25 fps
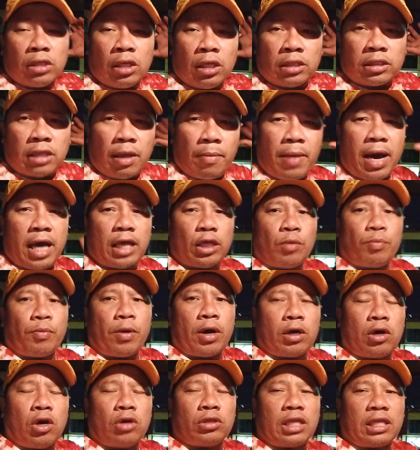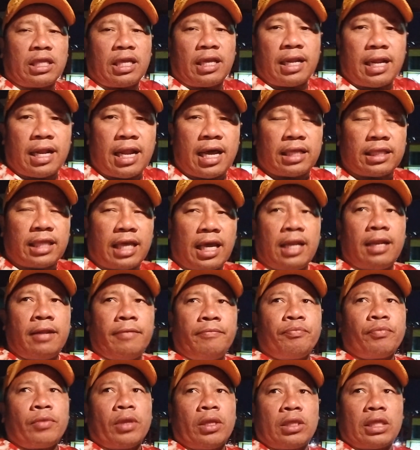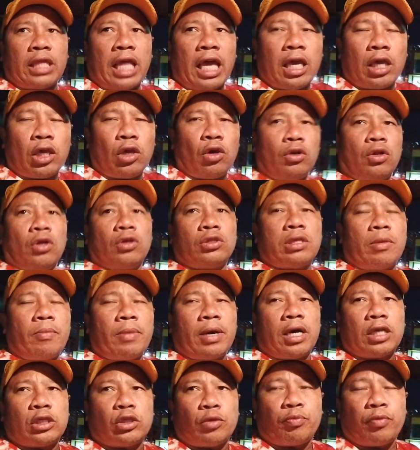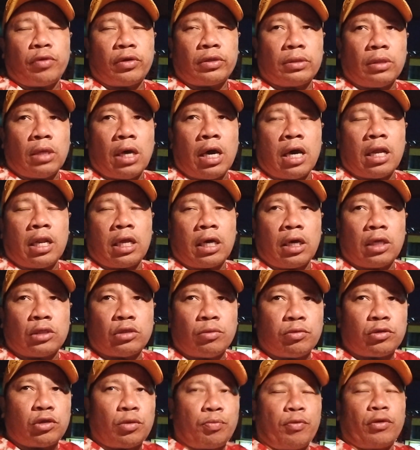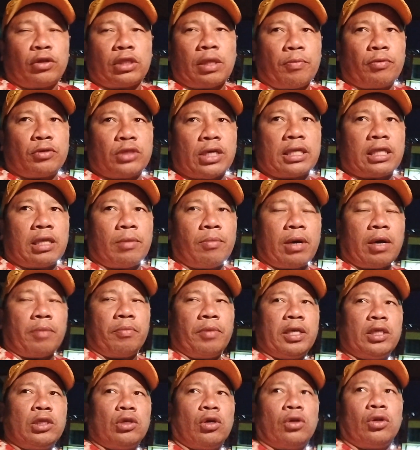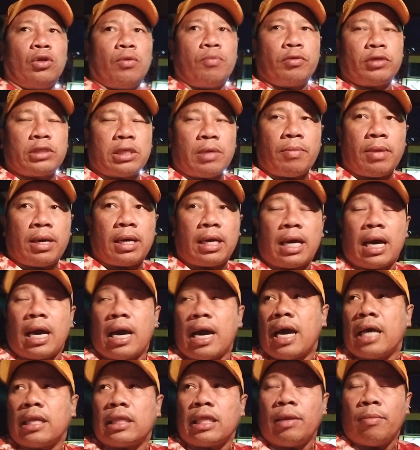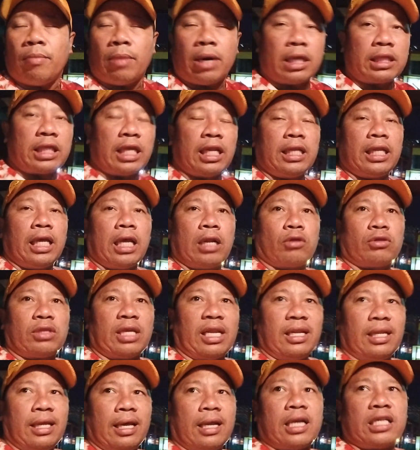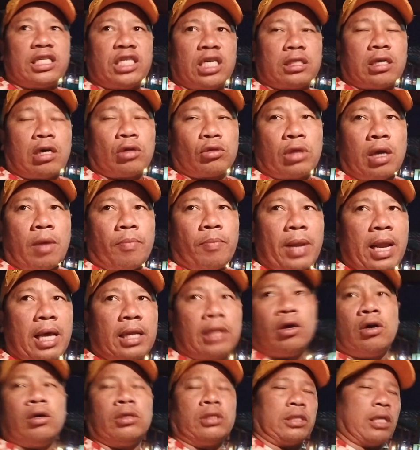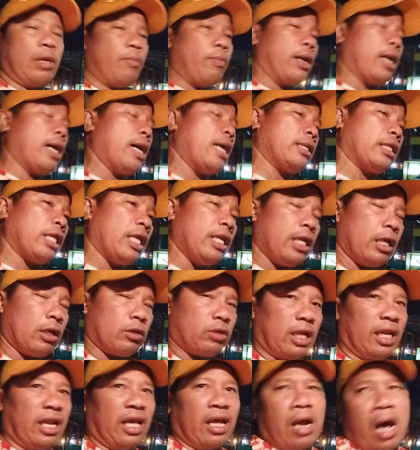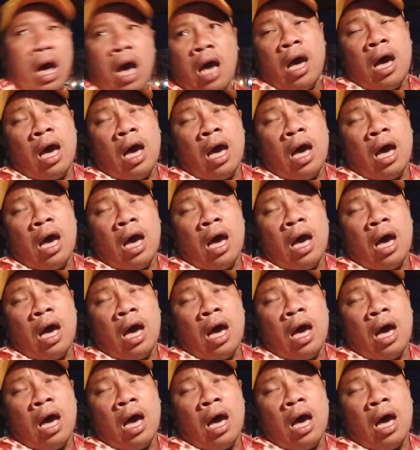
samahan niyo po ako, titingnan natin Thank you doon sa mga support uh, ah, nagsusuporta po sa ating mga video, doon po sa mga ating mga tindero tindera. Shout out nga pala doon sa mga tindero tindera.